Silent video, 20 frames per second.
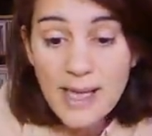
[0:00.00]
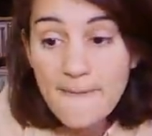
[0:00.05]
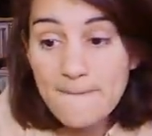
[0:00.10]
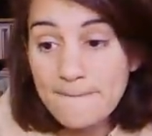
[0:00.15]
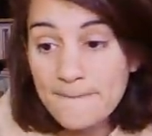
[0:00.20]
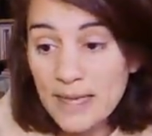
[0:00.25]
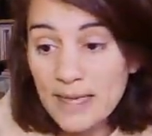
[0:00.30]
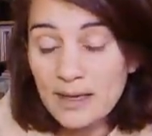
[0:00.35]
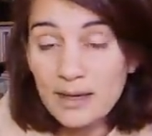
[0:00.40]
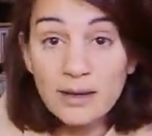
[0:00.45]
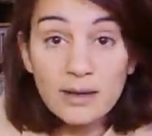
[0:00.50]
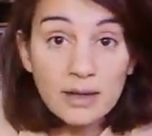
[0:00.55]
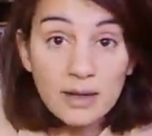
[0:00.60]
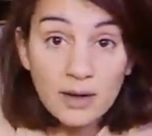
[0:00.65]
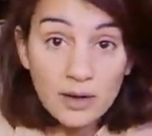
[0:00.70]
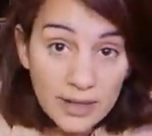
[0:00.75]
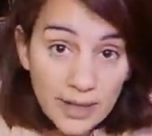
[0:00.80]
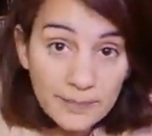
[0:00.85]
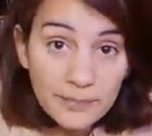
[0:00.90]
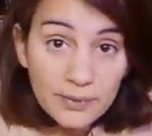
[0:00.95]
mais euh,
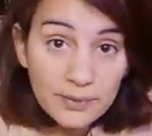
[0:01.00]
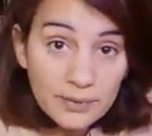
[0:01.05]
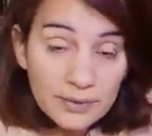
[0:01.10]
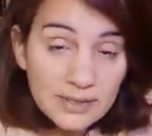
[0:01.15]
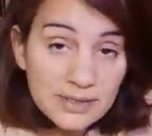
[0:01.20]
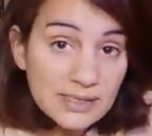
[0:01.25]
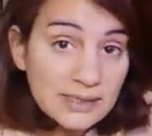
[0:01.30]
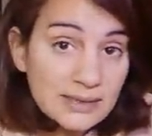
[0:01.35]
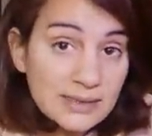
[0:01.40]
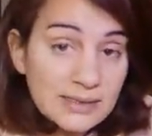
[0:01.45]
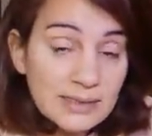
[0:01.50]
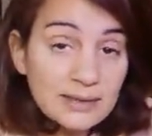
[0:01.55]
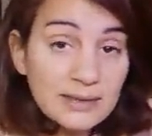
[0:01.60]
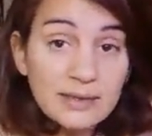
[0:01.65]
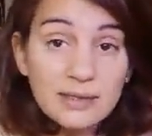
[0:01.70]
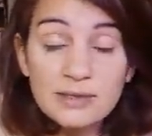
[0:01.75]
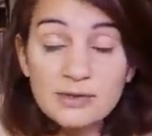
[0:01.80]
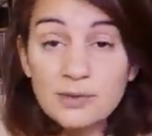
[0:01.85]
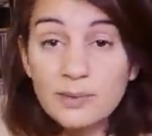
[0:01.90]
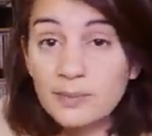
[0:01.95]
alors, il y a beaucoup aussi de sites
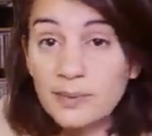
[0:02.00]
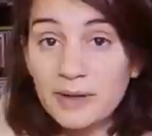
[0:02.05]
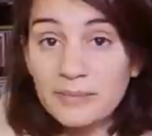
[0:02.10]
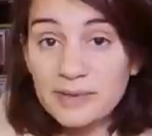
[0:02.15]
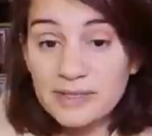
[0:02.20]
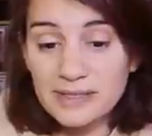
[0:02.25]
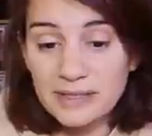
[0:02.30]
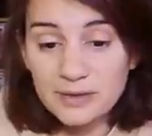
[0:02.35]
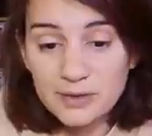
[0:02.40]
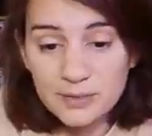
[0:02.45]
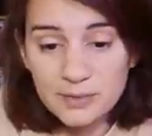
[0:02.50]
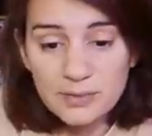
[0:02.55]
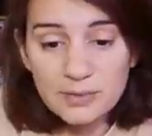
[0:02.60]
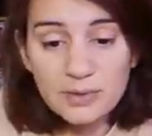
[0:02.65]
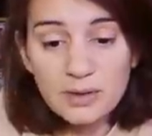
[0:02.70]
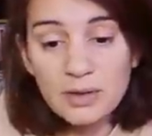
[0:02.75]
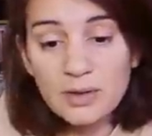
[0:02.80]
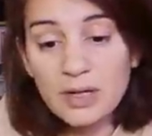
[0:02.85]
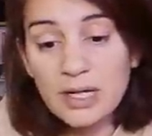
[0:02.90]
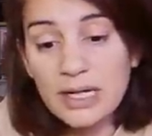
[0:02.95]
qui ne sont pas mis à
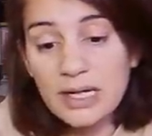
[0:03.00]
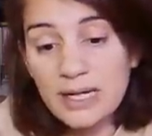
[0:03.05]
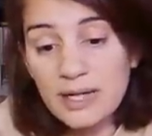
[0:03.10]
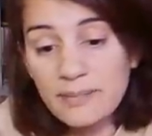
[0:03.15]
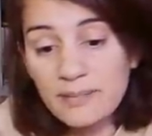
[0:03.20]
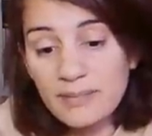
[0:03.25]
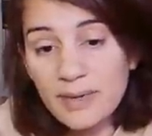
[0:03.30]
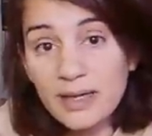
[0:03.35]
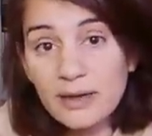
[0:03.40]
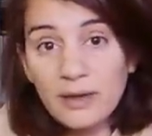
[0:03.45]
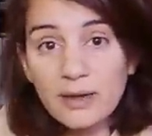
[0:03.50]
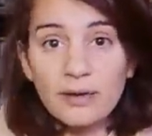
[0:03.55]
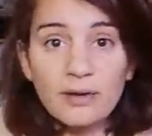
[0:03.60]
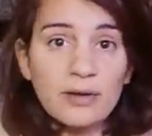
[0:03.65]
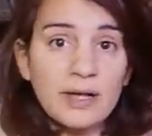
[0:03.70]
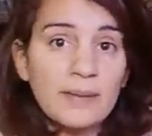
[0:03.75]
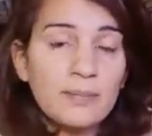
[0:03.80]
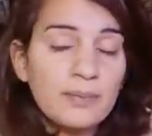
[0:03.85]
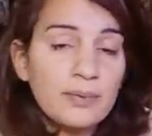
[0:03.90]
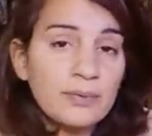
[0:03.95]
jour. Les
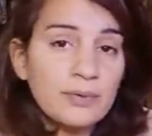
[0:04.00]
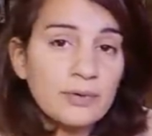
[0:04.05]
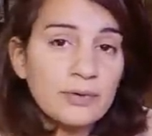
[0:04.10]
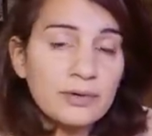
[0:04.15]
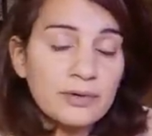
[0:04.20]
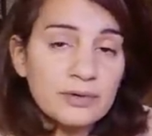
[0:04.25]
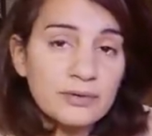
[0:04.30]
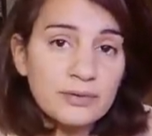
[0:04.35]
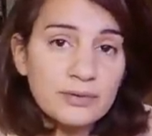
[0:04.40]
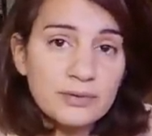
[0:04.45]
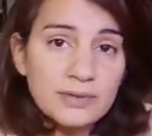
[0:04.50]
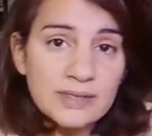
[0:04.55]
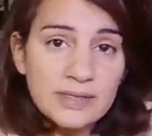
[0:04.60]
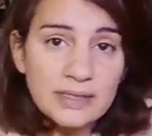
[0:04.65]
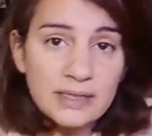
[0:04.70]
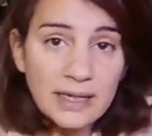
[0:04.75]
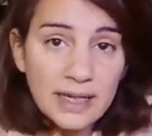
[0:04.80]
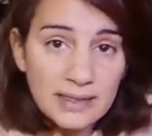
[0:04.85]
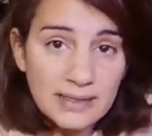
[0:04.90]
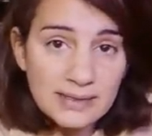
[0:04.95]
meilleurs, les plus reconnus,
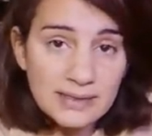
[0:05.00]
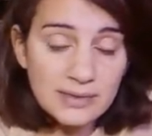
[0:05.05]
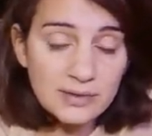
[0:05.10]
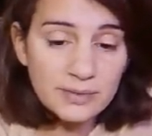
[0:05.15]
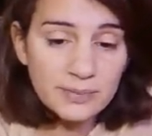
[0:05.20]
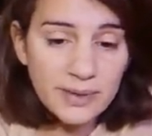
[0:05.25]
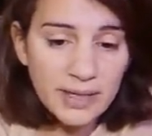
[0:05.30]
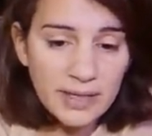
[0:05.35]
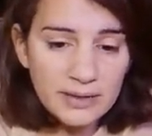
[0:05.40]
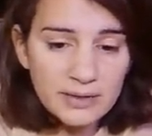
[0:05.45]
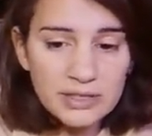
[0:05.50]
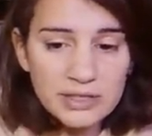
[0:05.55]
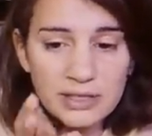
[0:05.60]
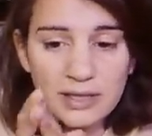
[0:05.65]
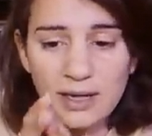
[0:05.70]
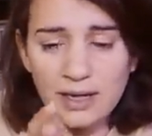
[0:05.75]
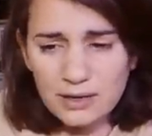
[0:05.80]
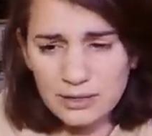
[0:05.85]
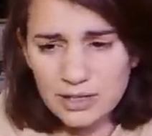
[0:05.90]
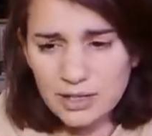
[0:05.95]
c'est ICO Bench.
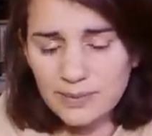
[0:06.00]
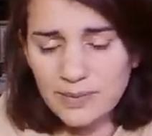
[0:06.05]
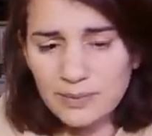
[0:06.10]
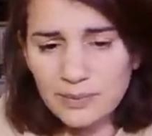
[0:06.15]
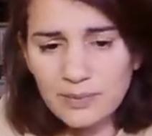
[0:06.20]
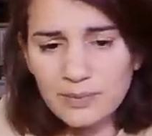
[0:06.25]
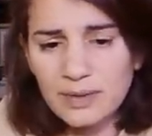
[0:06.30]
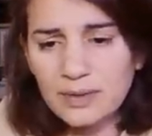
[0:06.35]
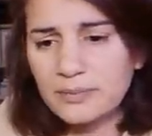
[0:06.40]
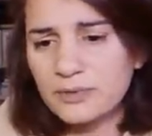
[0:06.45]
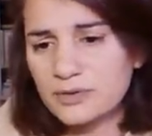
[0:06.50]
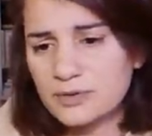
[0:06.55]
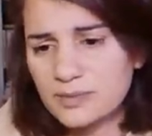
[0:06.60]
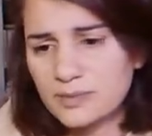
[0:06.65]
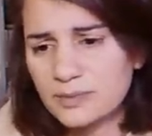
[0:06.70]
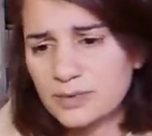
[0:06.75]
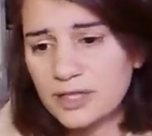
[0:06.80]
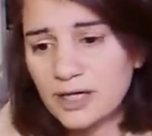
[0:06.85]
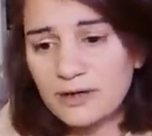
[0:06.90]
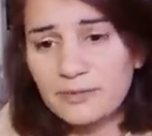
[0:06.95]
Alors, je sais pas pourquoi, mais en ce
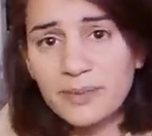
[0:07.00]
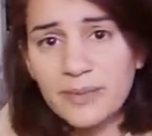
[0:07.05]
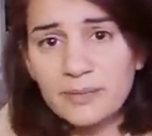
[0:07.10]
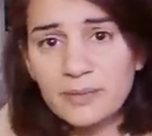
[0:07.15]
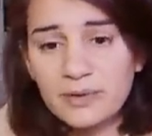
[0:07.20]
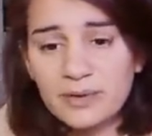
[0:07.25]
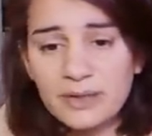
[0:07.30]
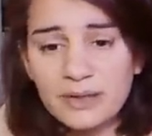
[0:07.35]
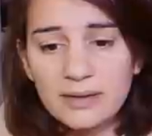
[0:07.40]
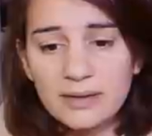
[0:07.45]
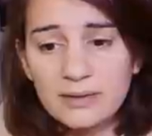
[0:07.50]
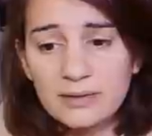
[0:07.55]
moment, j'arrive pas à me connecter